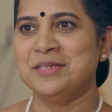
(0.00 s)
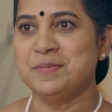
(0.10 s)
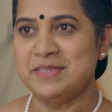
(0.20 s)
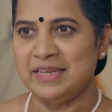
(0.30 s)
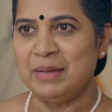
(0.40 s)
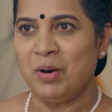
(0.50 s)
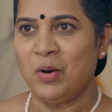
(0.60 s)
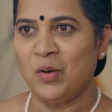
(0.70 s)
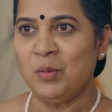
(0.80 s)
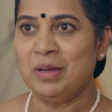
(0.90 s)
जब सिनेमा
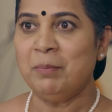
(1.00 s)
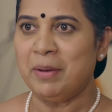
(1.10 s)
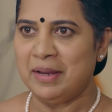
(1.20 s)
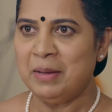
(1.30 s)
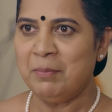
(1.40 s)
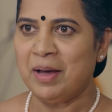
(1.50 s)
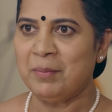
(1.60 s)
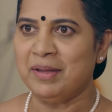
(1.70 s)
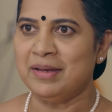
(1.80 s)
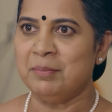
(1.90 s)
हॉल में पहली बार
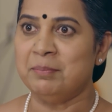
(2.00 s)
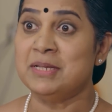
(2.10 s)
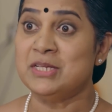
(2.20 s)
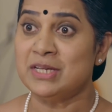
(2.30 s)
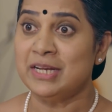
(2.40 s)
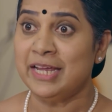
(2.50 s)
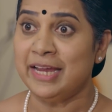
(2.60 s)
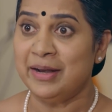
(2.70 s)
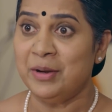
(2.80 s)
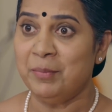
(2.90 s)
मैंने पिक्चर की
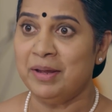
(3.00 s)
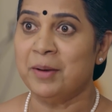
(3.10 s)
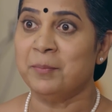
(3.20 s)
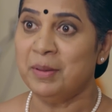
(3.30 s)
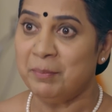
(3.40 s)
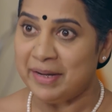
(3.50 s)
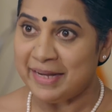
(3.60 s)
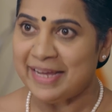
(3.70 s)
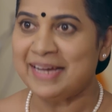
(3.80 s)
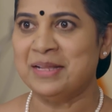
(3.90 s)
एंड में अपने
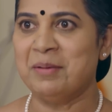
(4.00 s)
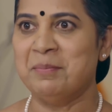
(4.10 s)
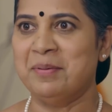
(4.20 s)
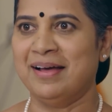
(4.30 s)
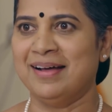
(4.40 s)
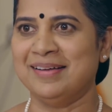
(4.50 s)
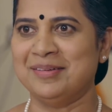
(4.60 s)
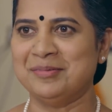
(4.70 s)
बेटे का नाम पढ़ा